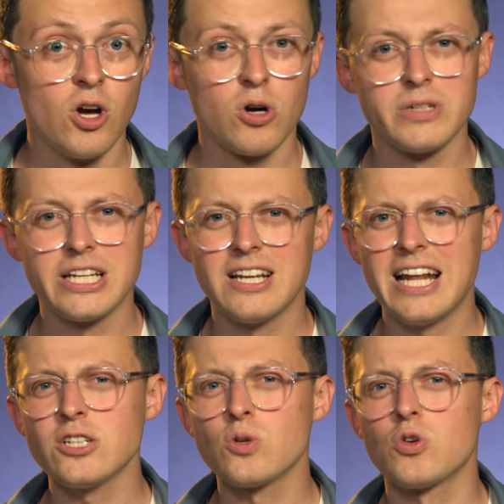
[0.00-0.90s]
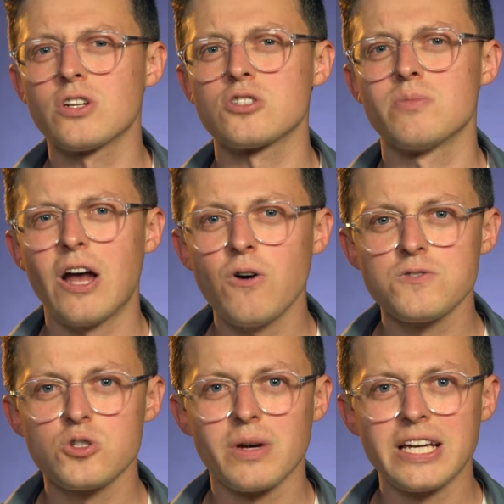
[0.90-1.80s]
Um den Elektromotor zum
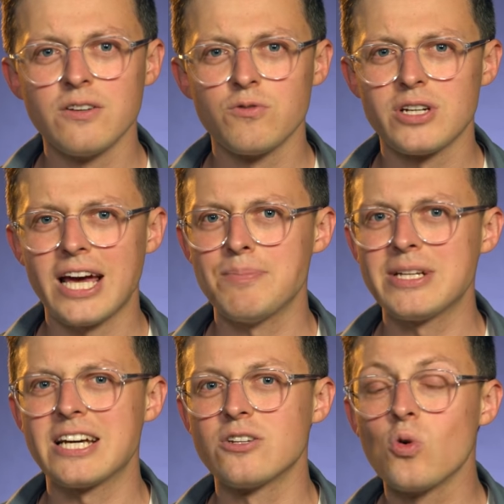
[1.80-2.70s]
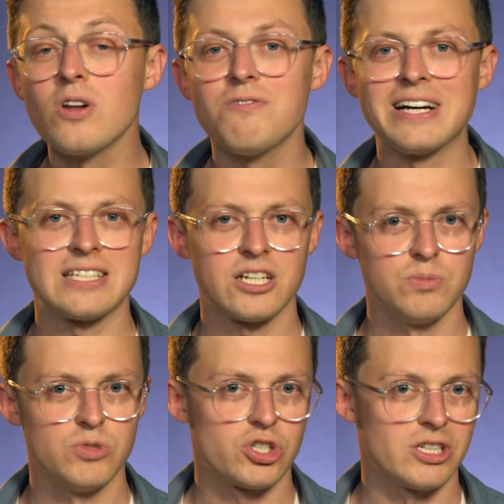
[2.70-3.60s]
Laufen zu bringen, wird ein
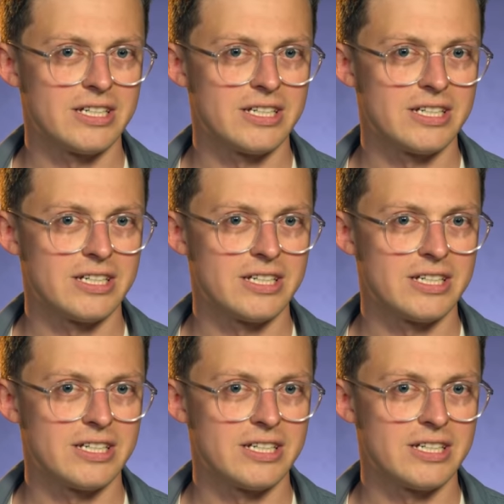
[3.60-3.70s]
Methanol-Wassergemisch